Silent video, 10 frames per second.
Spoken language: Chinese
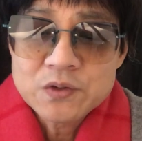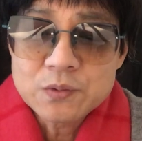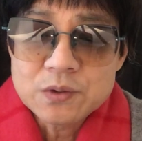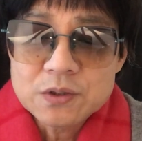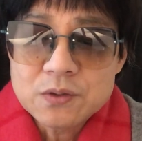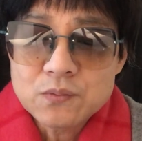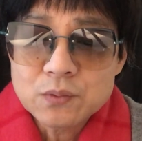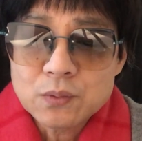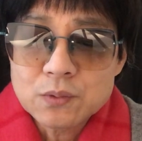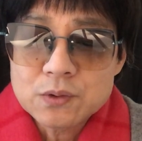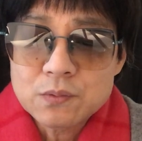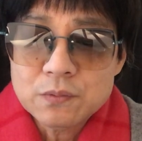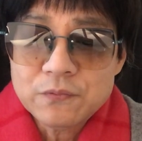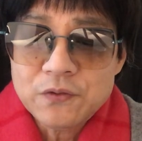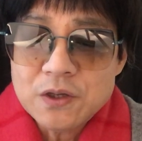就已经如同就
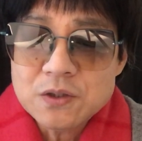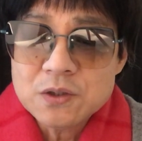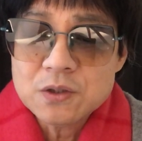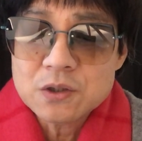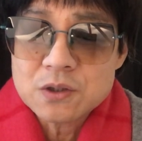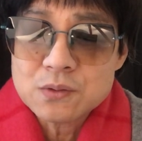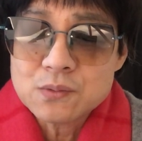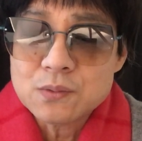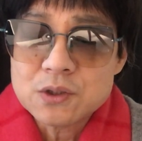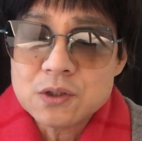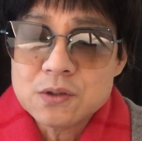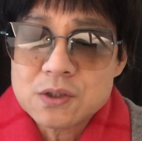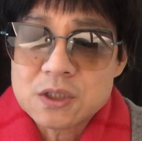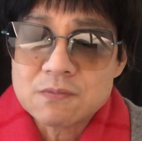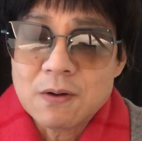是飞机失速，形成
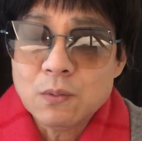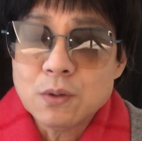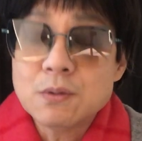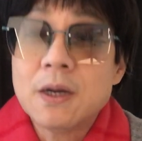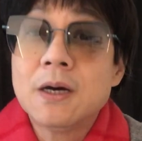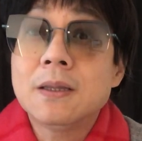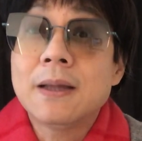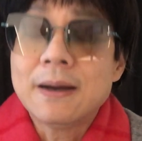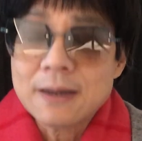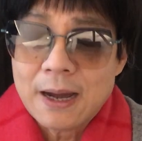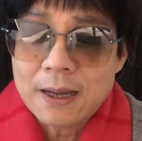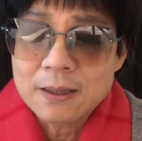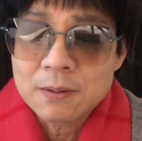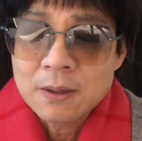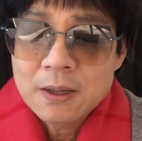死亡螺旋，很难改
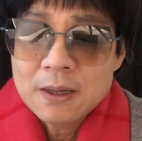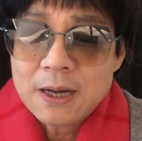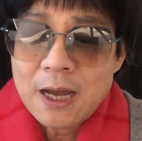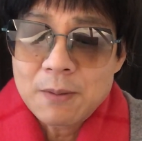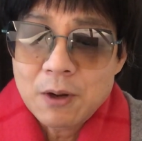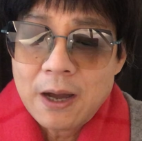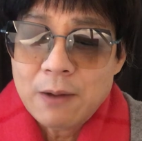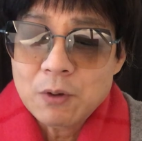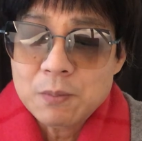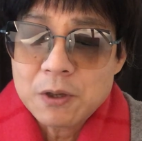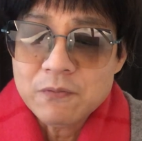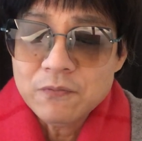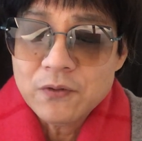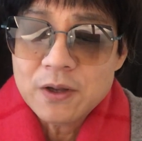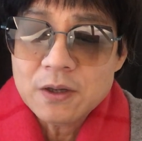改改为
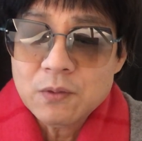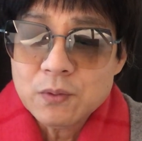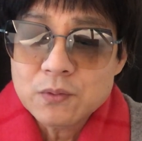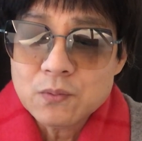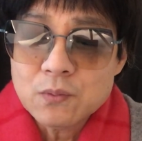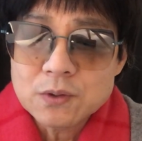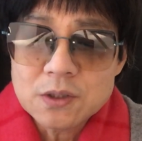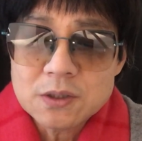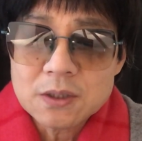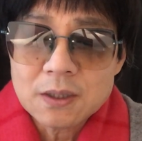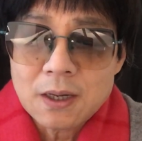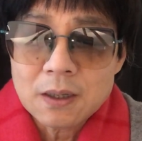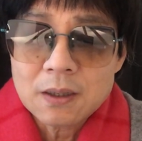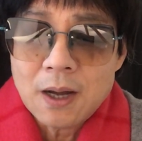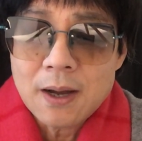平飞，因为中国经济的
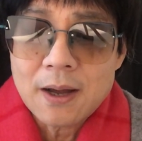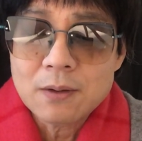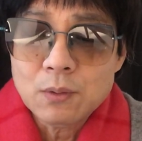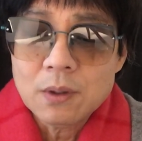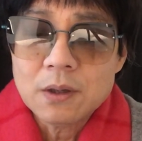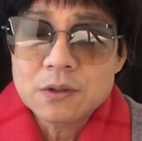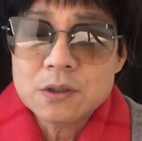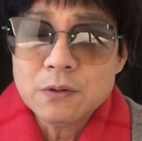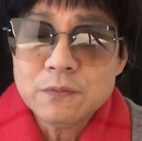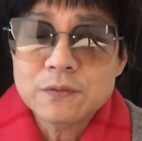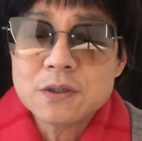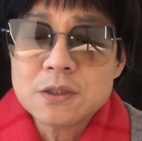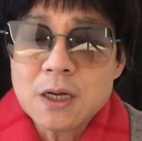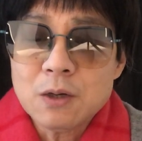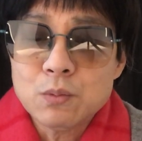杠杆率和政府的
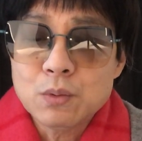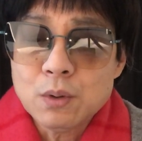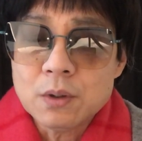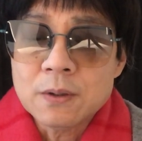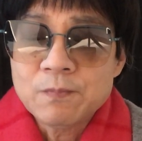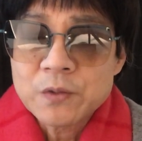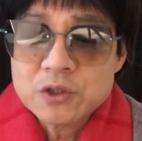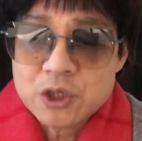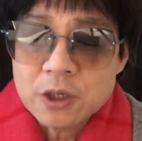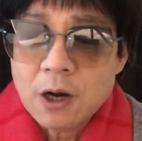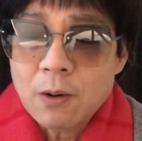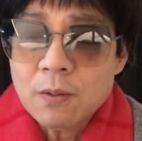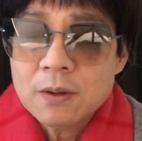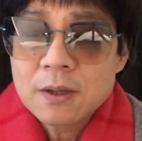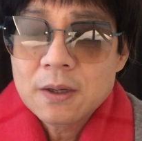债务率提
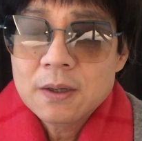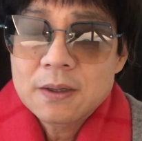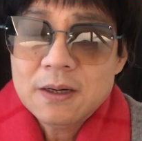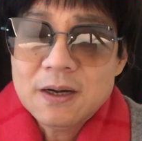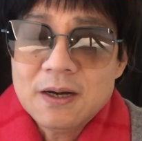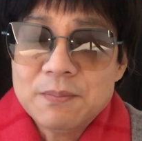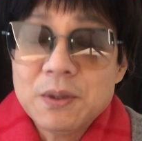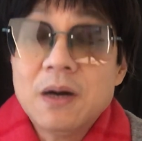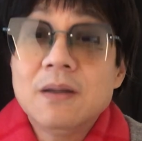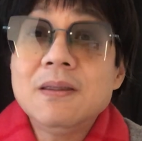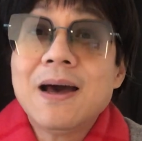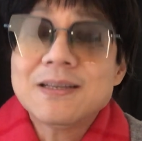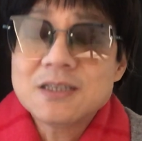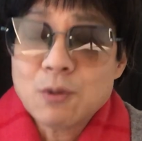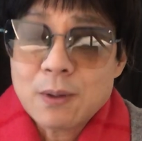高啊，比恒
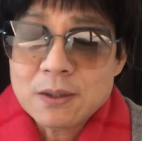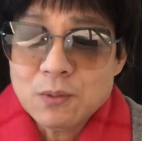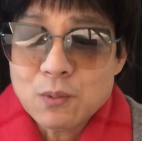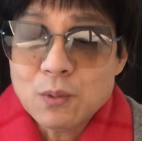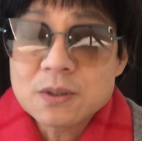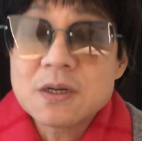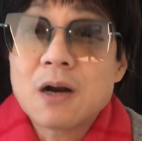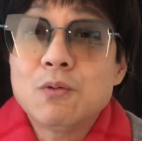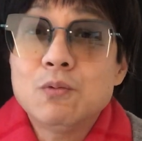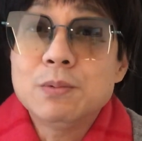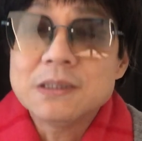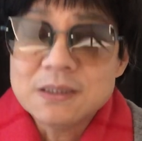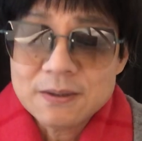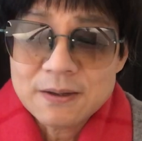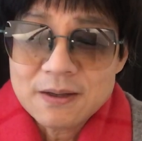大集团有国之而无不
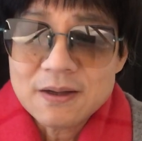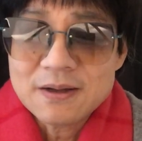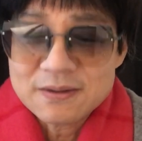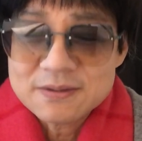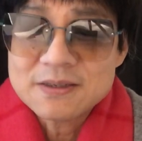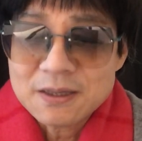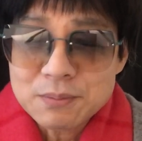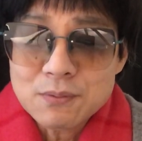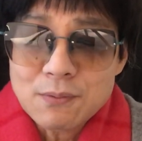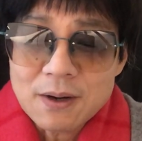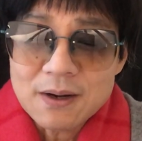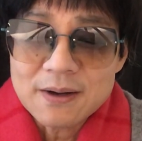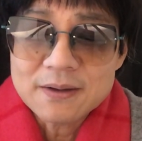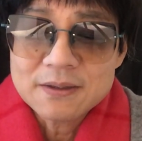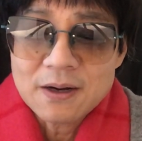及啊。讲的不错
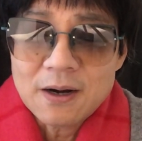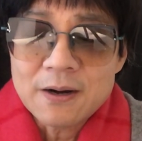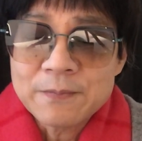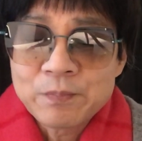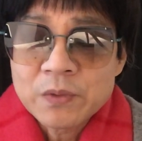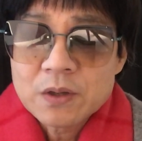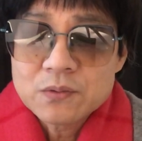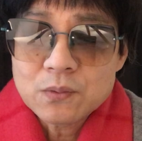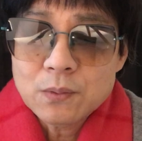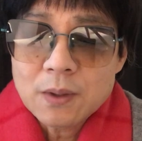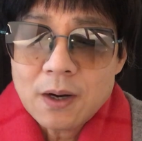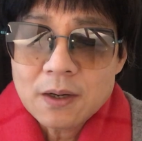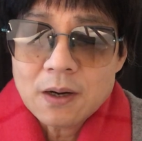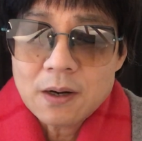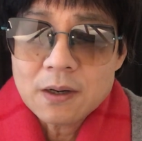啊。第二，中国二
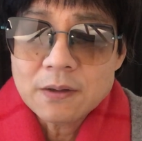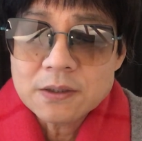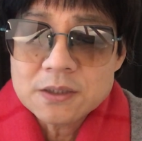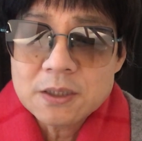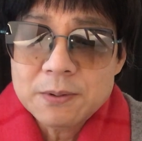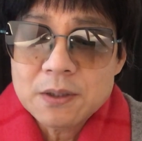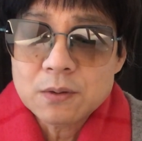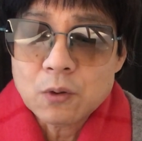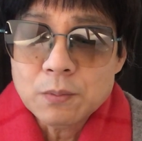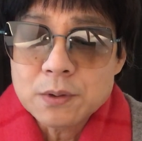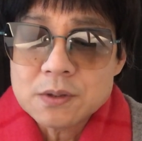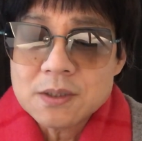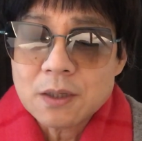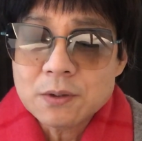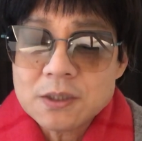零二二年的 GDP 的同比增
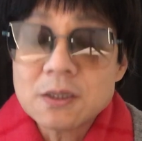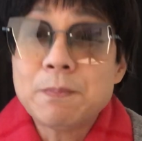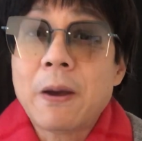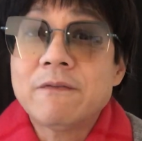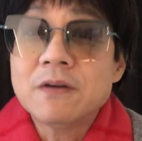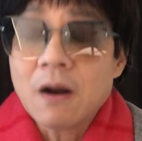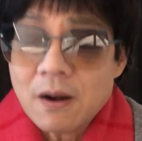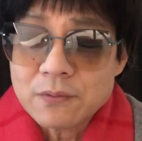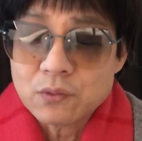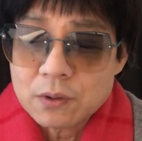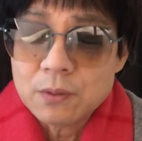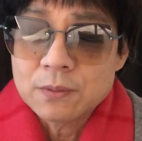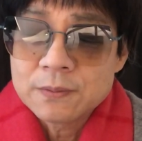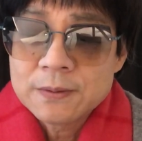长率将在百分之二左右。